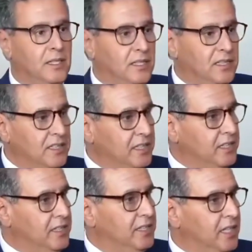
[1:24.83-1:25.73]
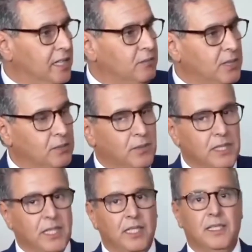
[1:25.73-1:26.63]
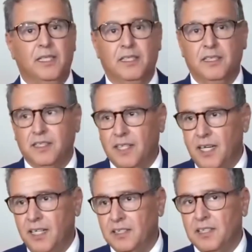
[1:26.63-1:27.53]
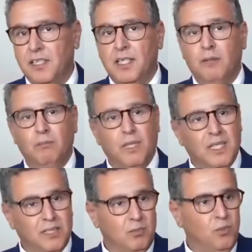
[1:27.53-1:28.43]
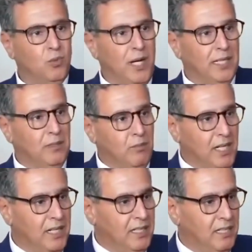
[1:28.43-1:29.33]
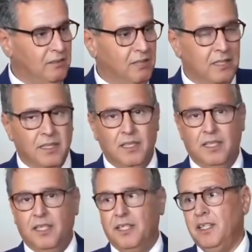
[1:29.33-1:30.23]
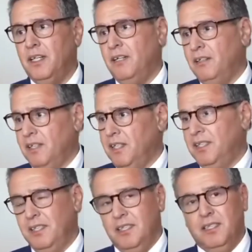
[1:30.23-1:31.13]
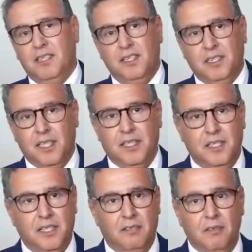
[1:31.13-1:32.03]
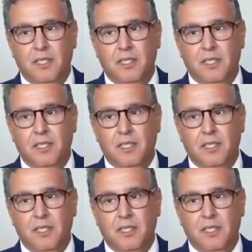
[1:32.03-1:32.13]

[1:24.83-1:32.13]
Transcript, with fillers: ديال النقابات بان الاقتطاعات مرت من واحد المرحله اللي هي يعني اداريه